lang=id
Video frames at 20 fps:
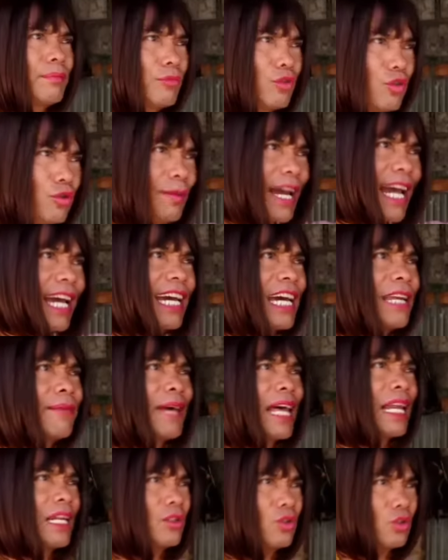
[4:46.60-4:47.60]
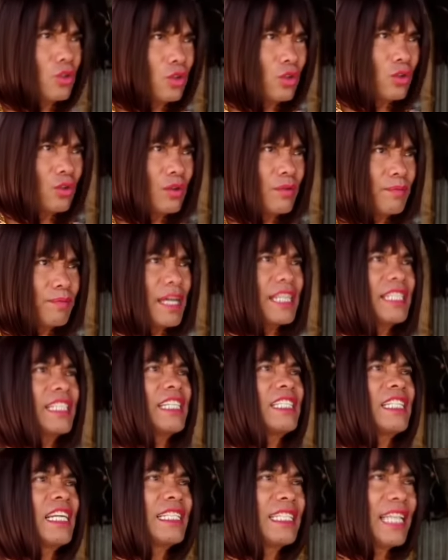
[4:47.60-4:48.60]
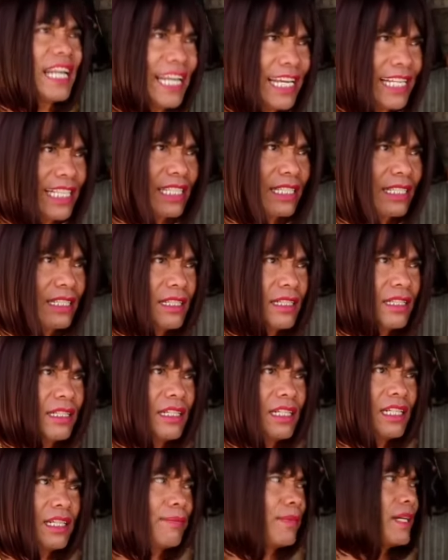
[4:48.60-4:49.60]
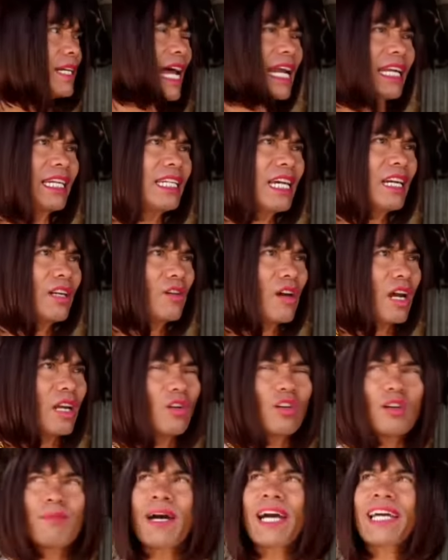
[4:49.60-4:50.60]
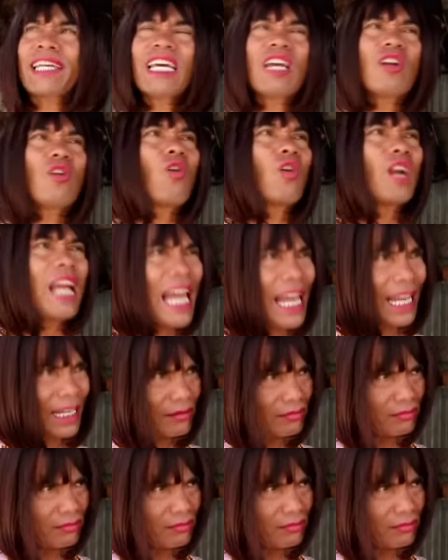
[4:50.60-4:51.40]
Mau makan malu, langsung stres. Temen ngati ngaduk-ngaduk kebahagiaan orang.